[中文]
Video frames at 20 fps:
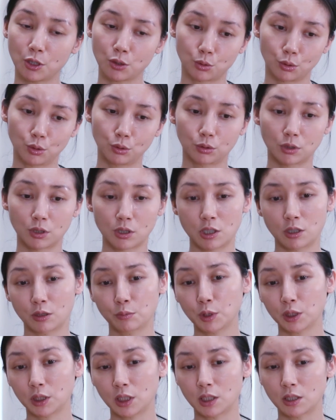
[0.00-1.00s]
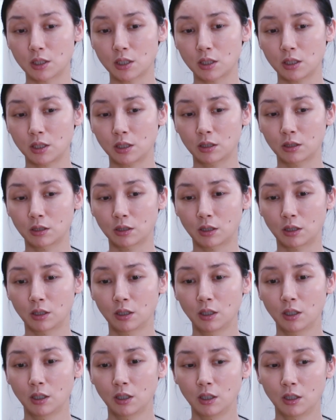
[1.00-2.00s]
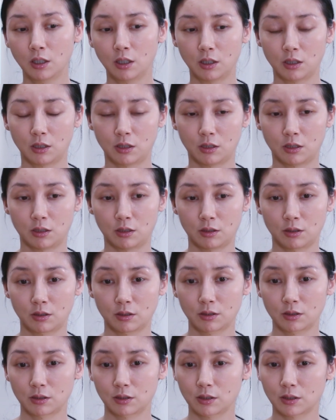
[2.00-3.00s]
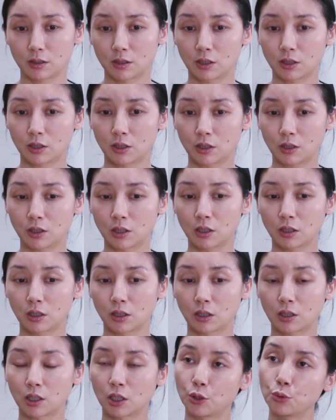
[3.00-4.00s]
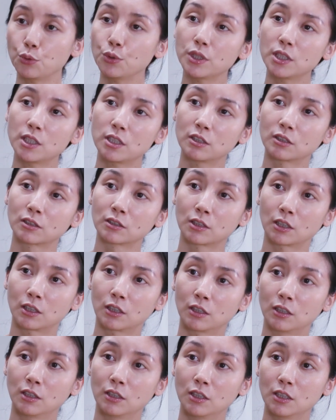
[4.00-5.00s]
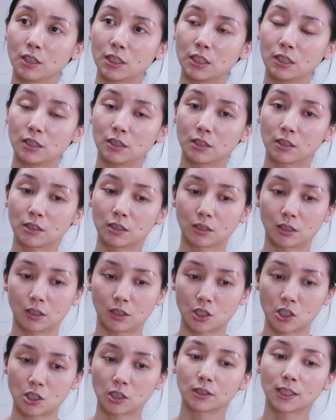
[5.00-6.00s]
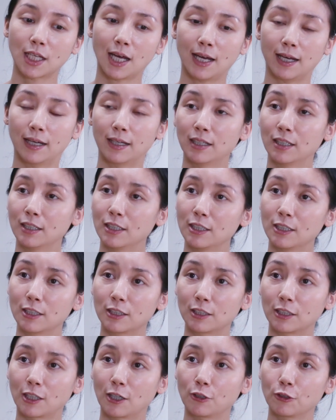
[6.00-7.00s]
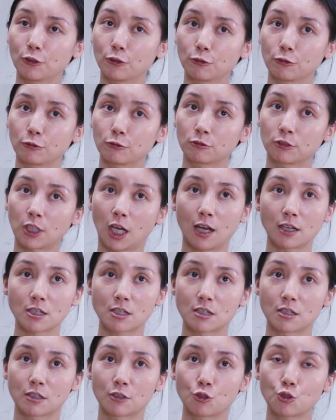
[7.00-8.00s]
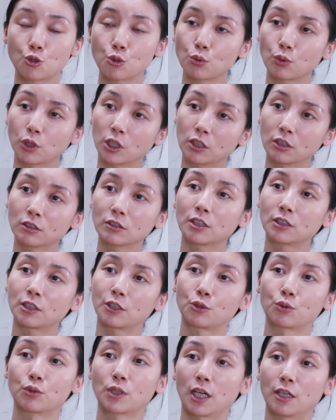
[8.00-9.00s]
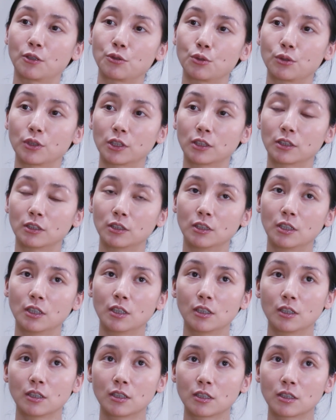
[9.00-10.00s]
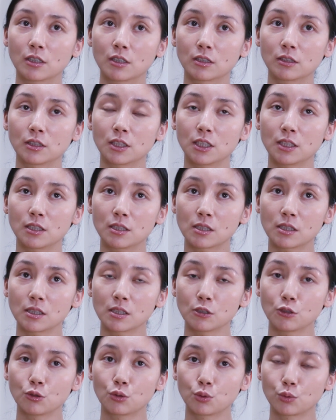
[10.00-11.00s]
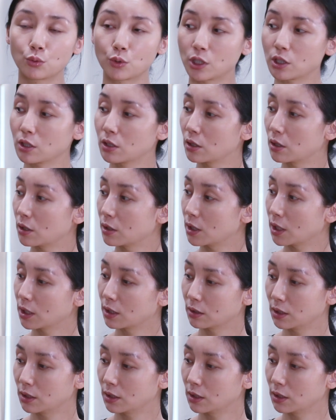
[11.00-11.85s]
边所有的生命体是一个呃。可可运行的一个生态，然后它是众生的那种感觉的。然后第四组是这